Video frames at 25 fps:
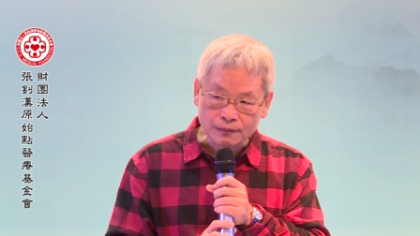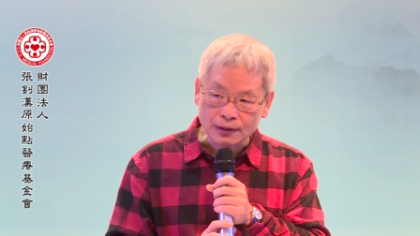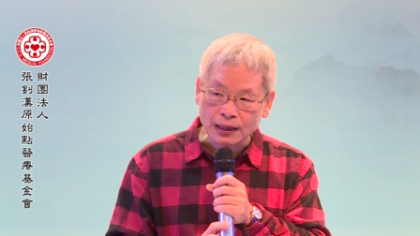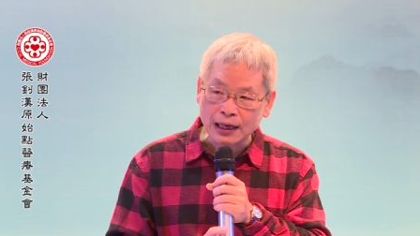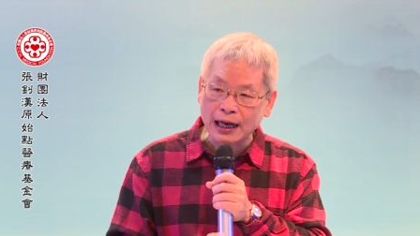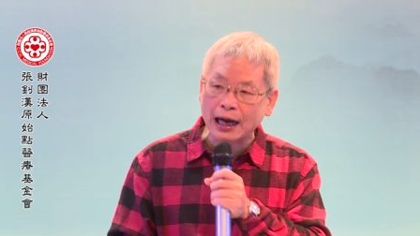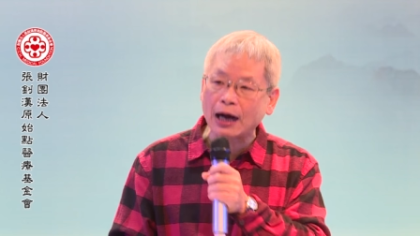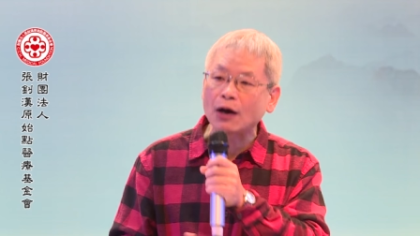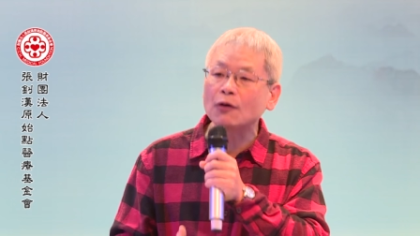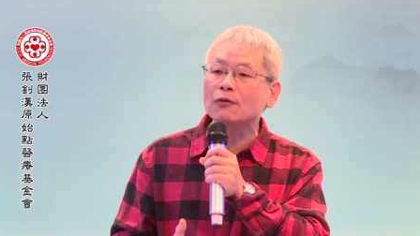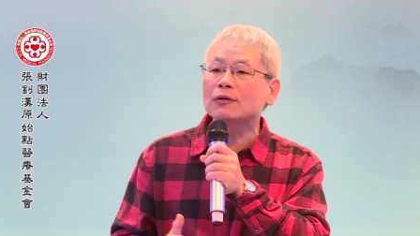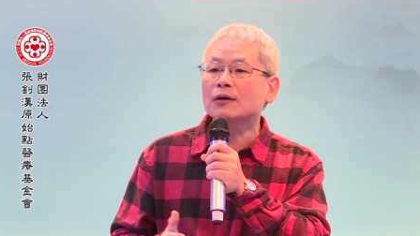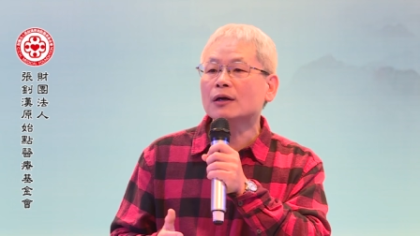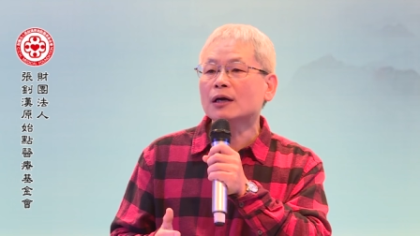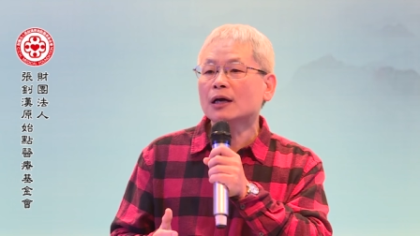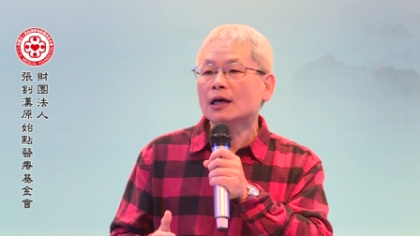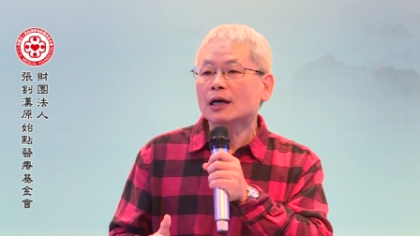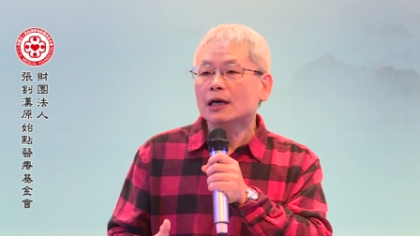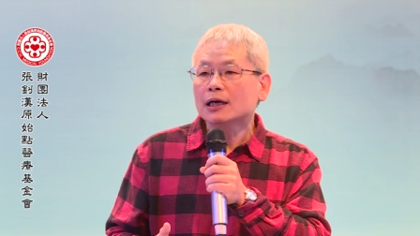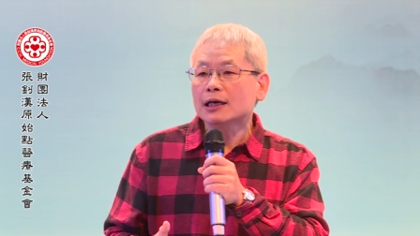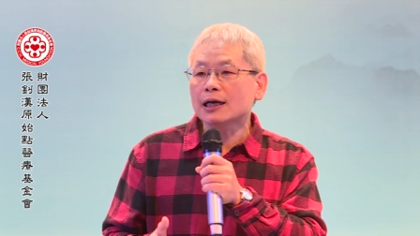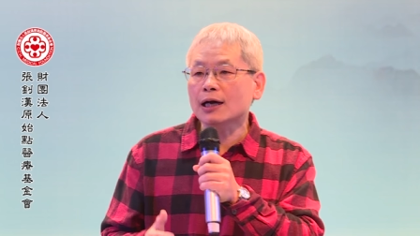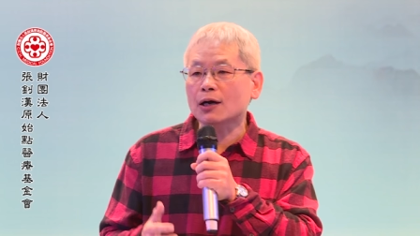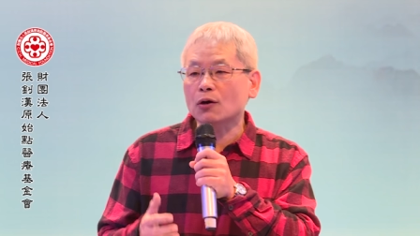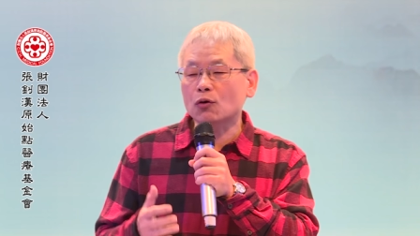好，
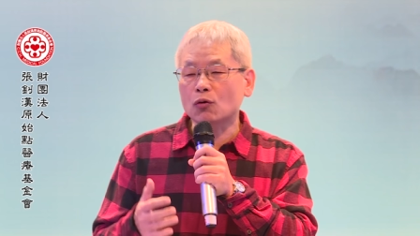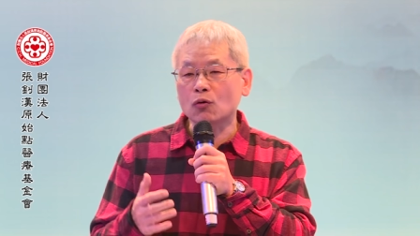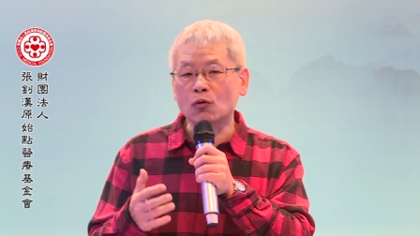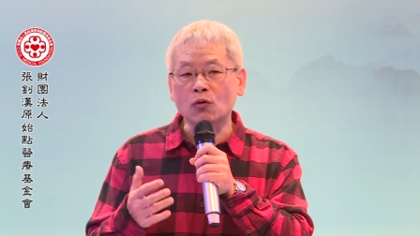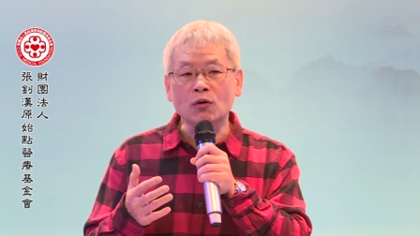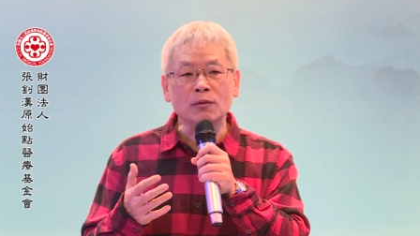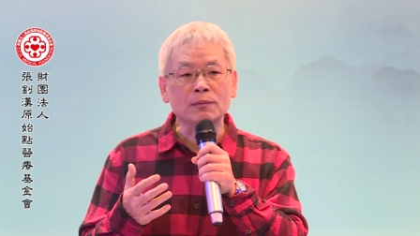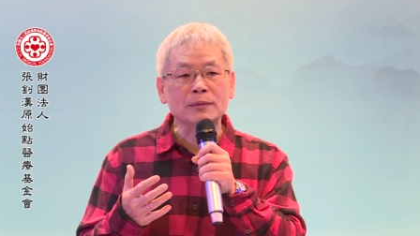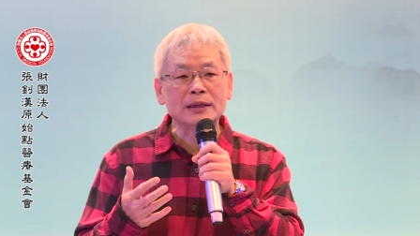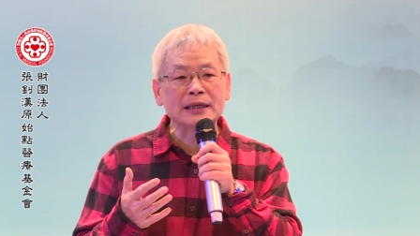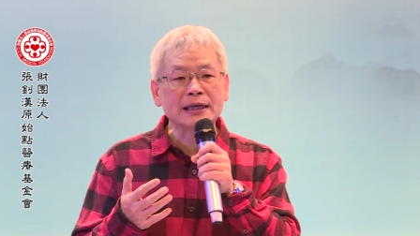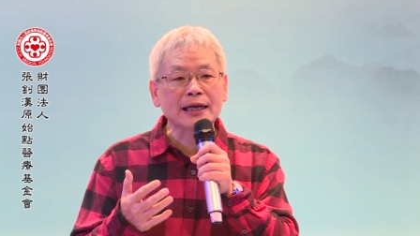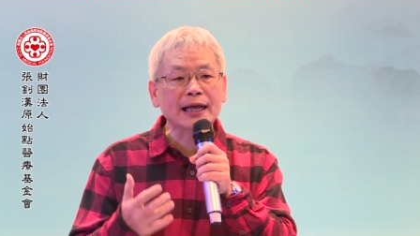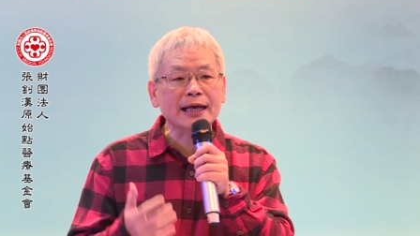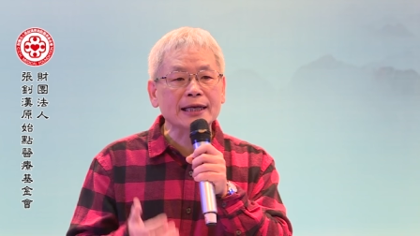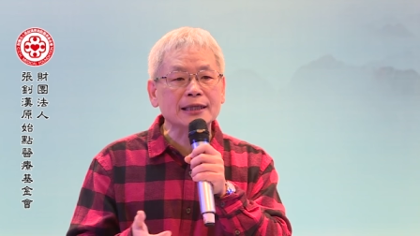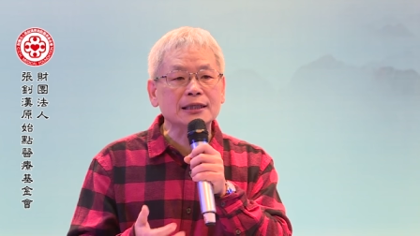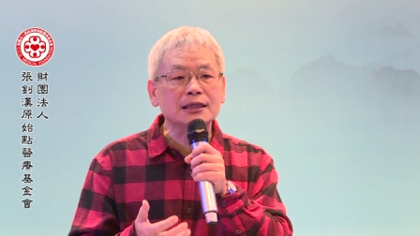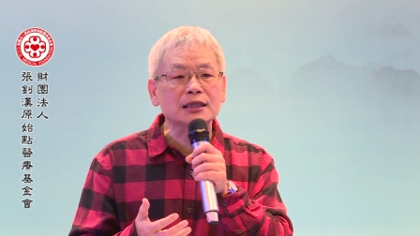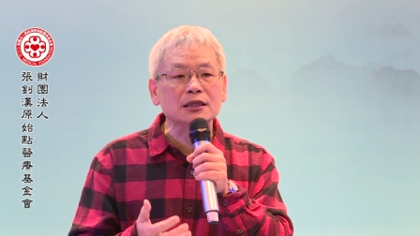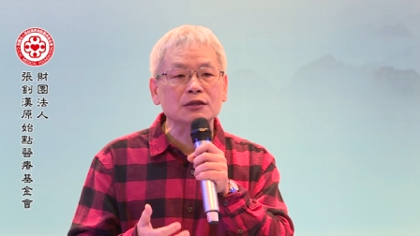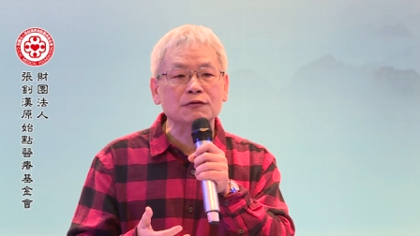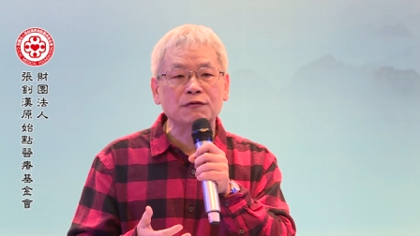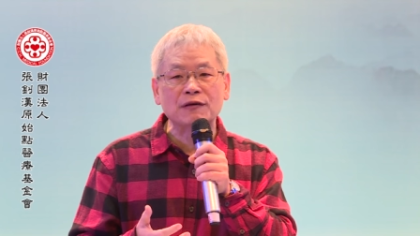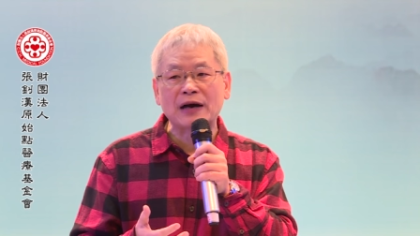那我们内
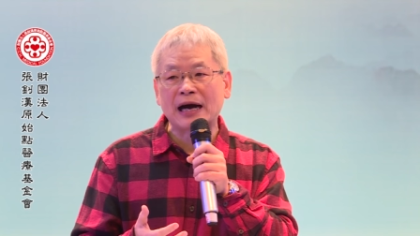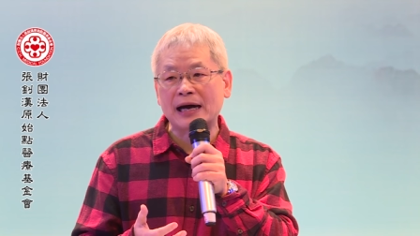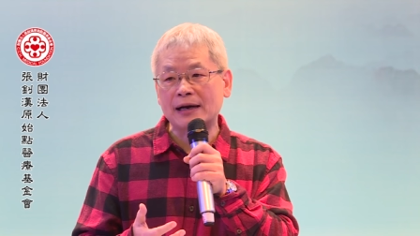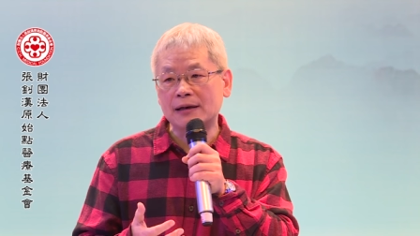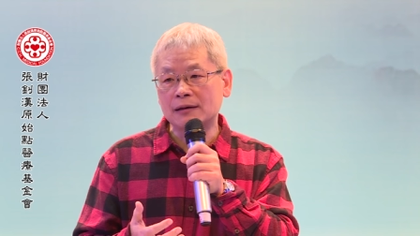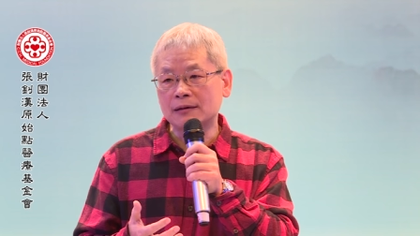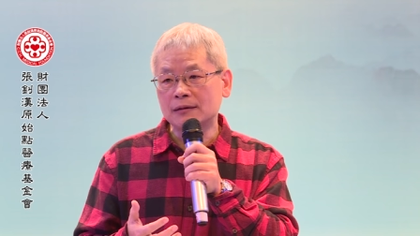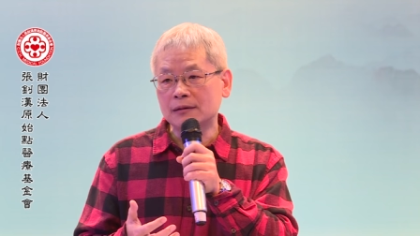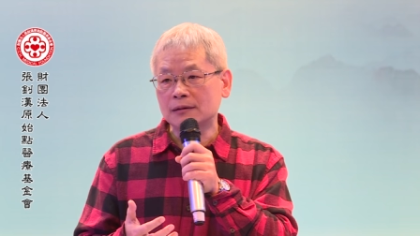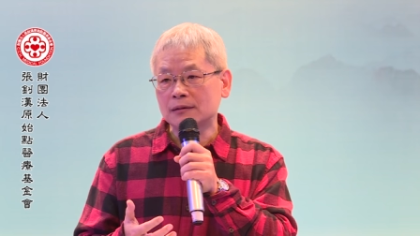治法